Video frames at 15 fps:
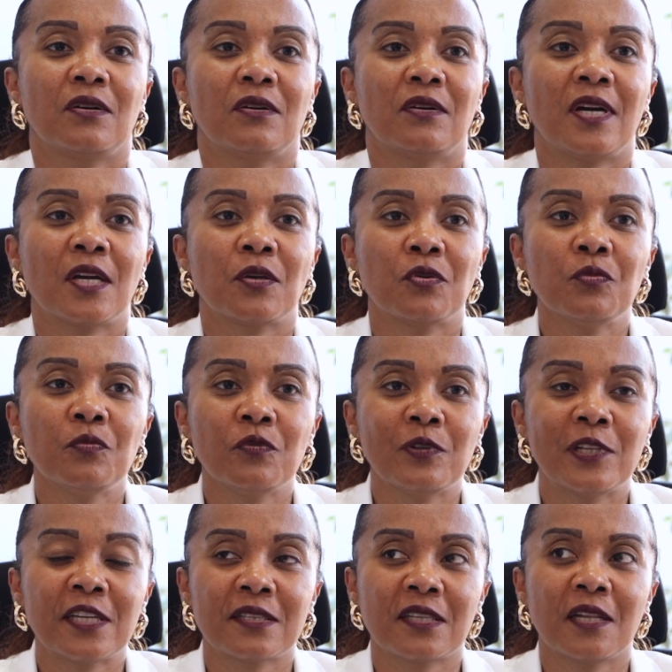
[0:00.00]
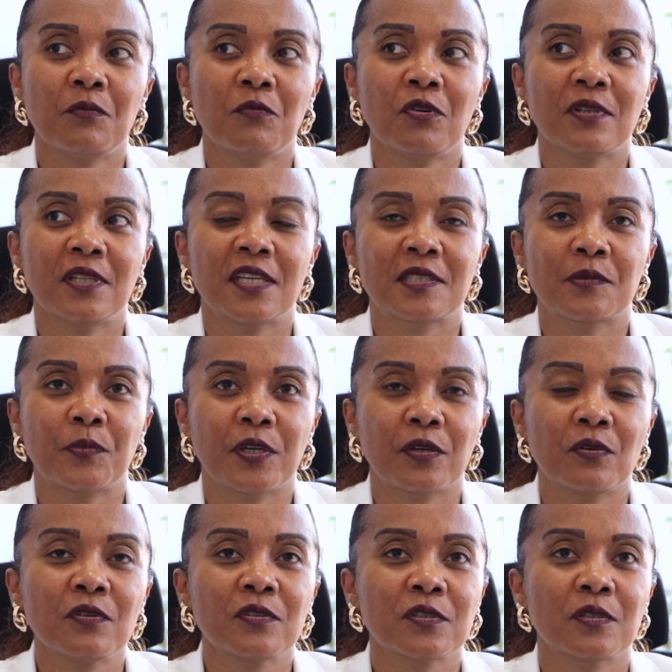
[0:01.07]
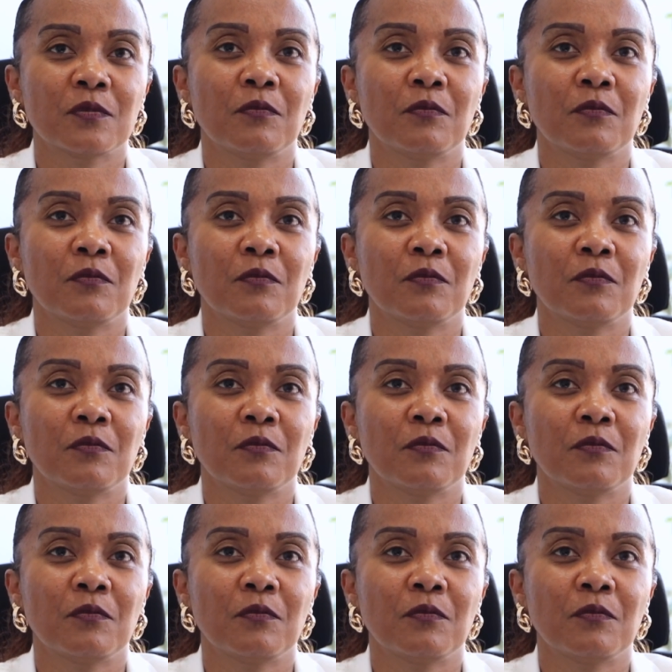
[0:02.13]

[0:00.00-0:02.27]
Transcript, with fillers: ont accumulé tellement d'expérience